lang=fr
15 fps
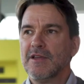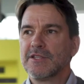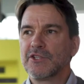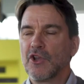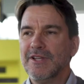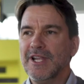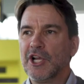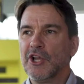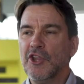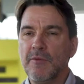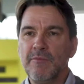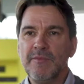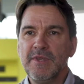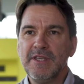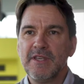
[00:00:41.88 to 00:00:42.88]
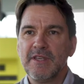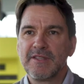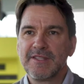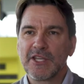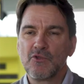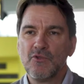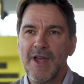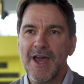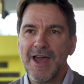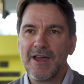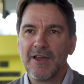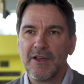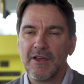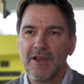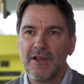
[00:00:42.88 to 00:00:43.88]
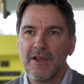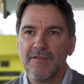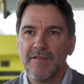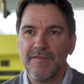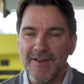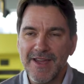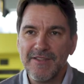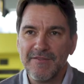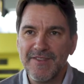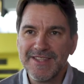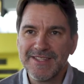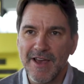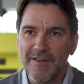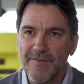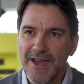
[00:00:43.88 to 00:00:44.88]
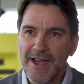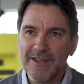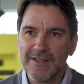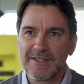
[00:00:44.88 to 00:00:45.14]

Ce que l'économie circulaire euh, vise à faire,